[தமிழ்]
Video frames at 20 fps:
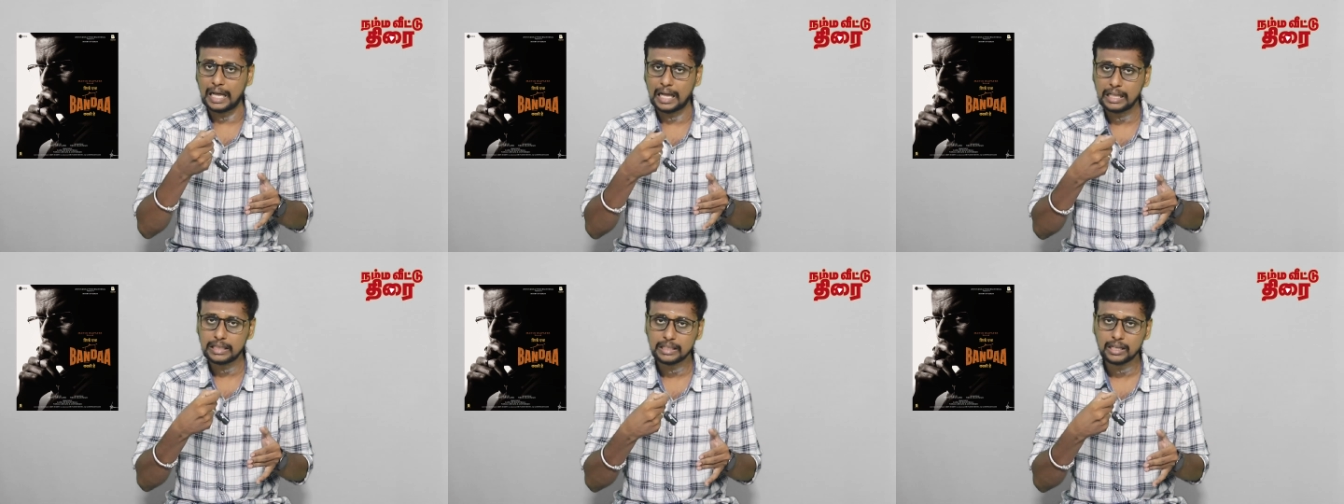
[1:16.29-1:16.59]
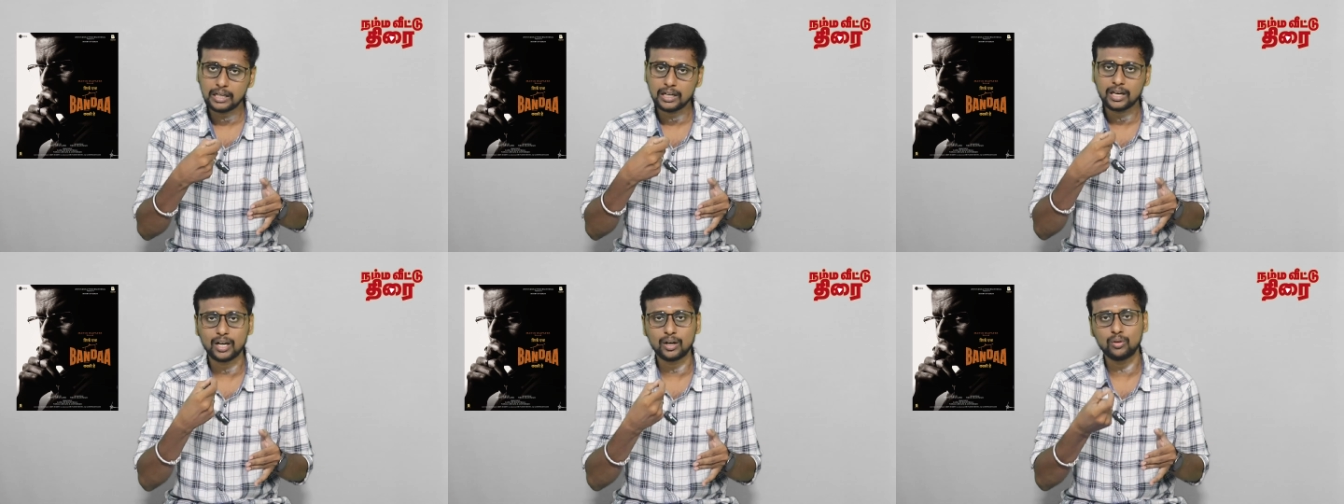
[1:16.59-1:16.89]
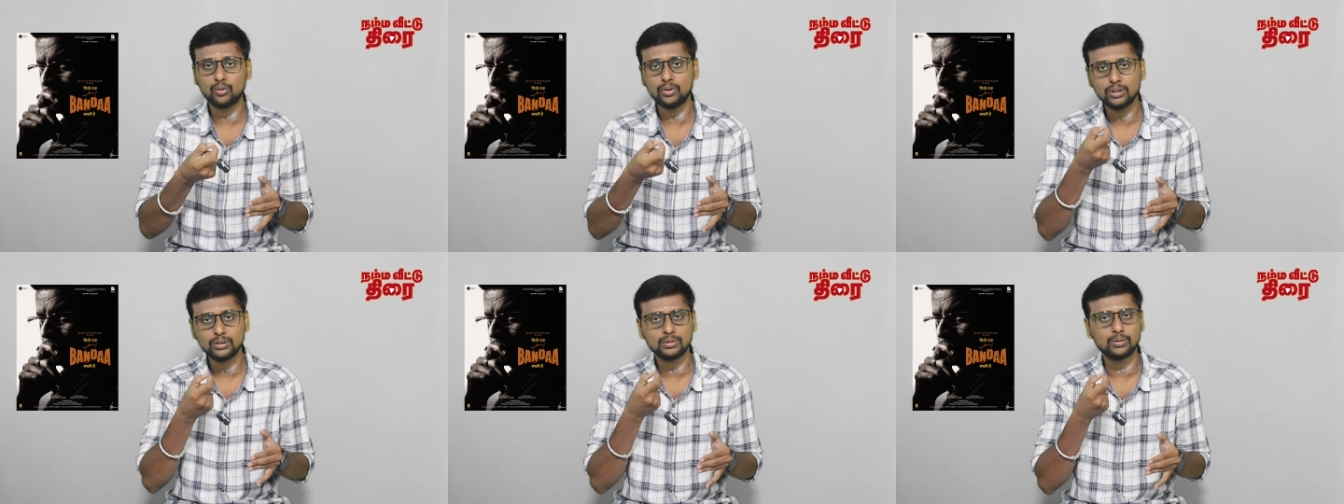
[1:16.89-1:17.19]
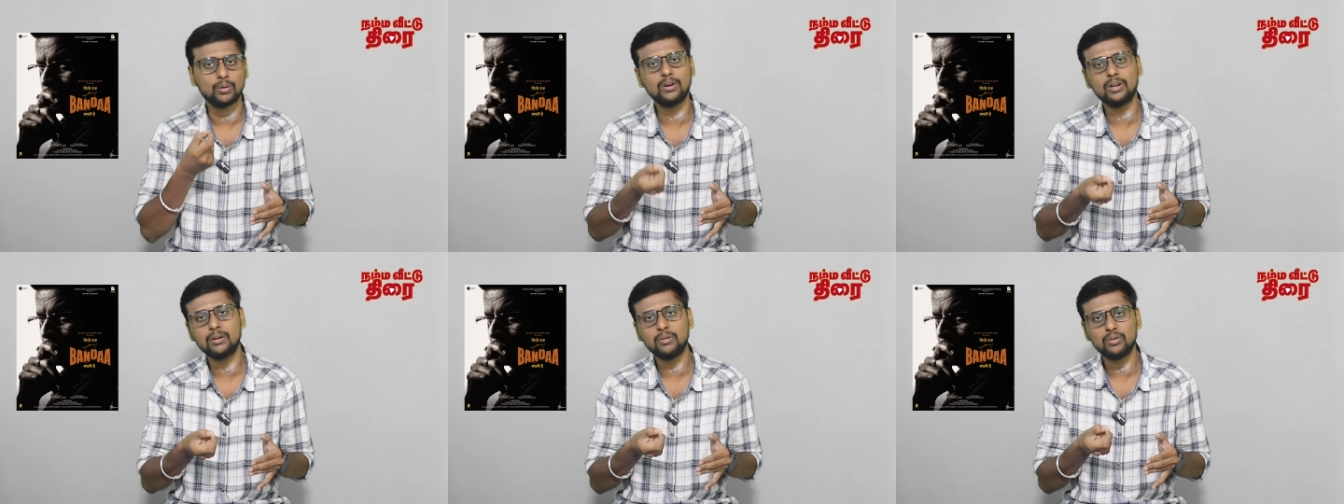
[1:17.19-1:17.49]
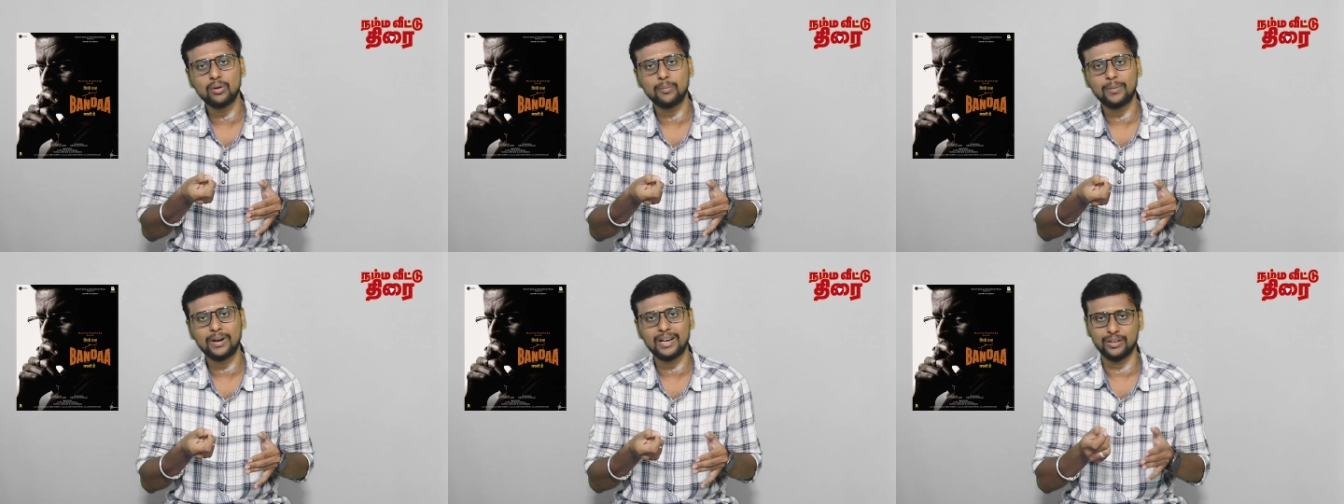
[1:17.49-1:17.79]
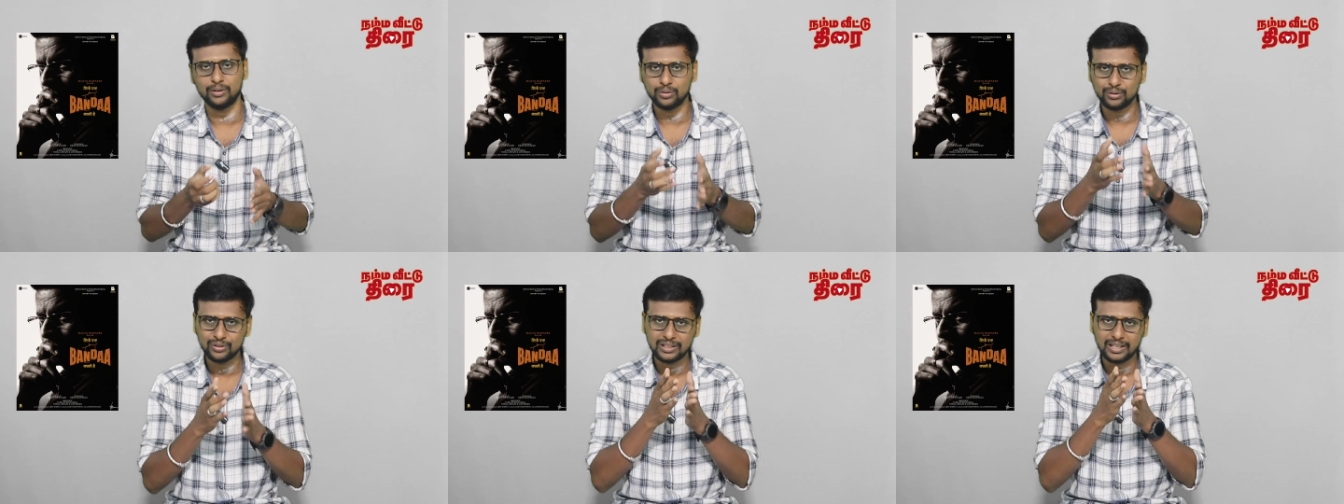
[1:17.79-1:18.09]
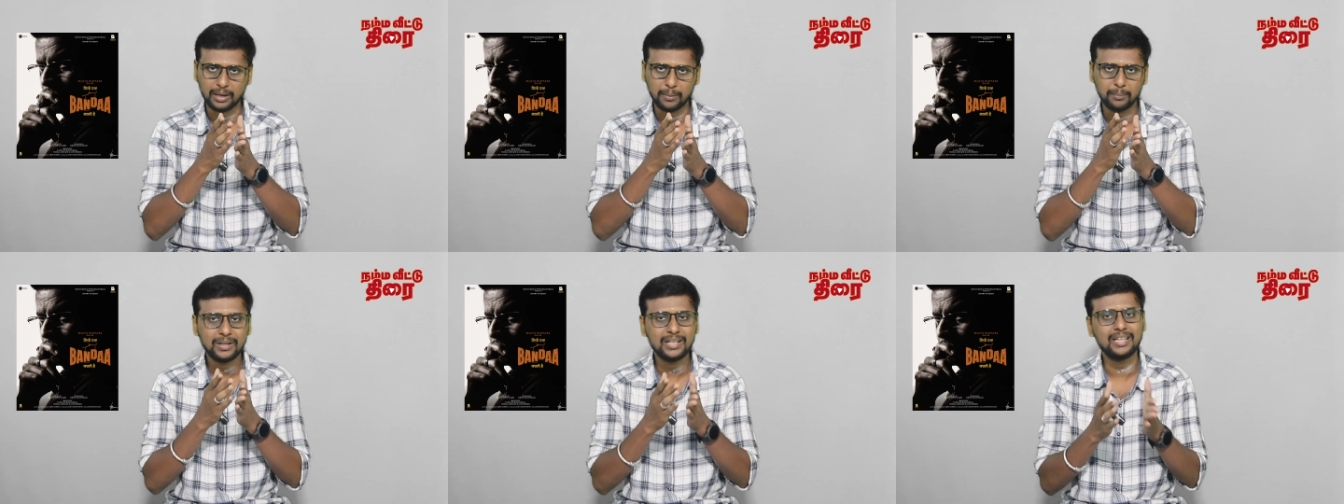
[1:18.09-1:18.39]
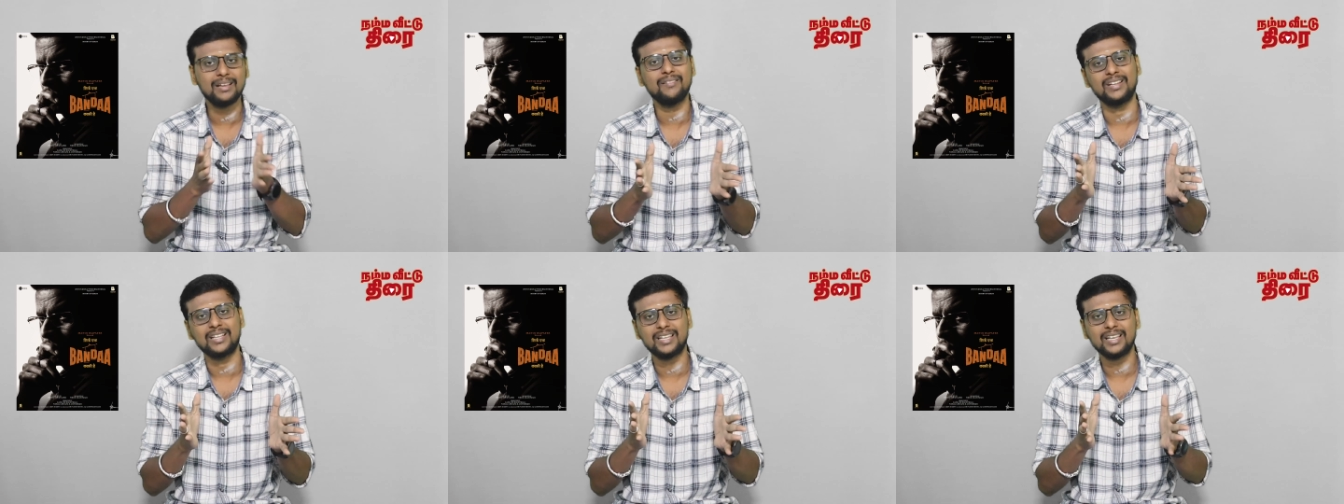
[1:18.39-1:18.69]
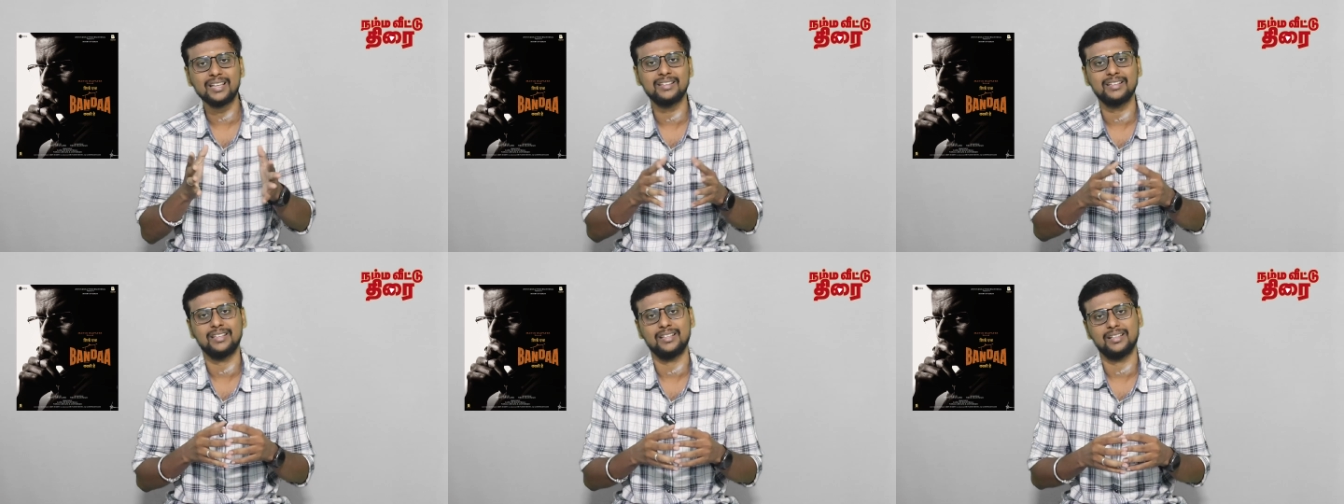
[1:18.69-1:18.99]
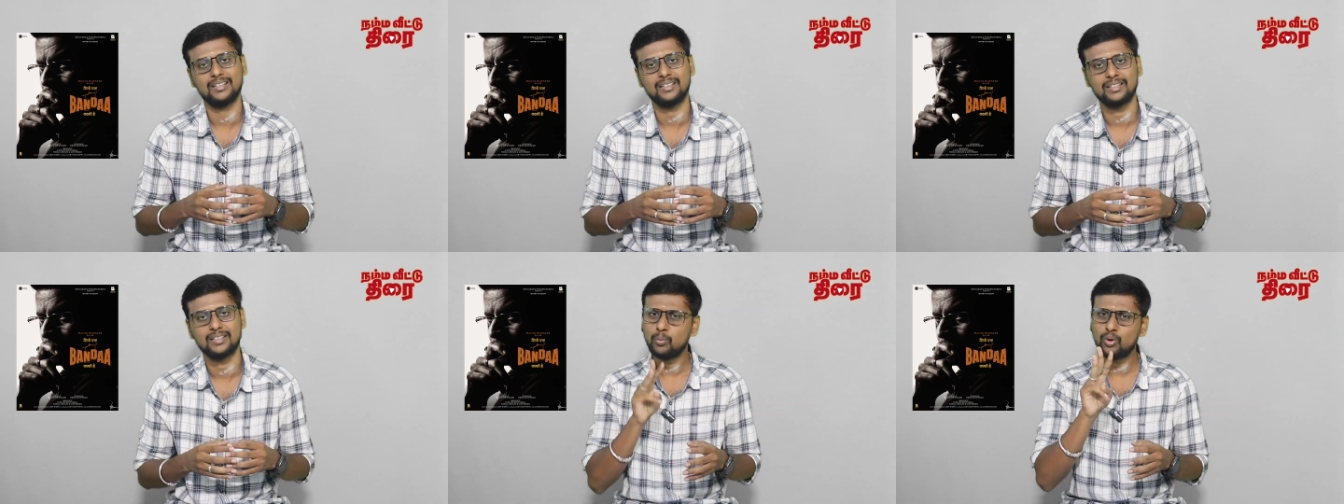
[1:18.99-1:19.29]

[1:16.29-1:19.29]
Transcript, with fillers: நான் தான் கடவுள்னு சொல்றவங்க மேலேயும் நம்பிக்கை வைக்காதீங்க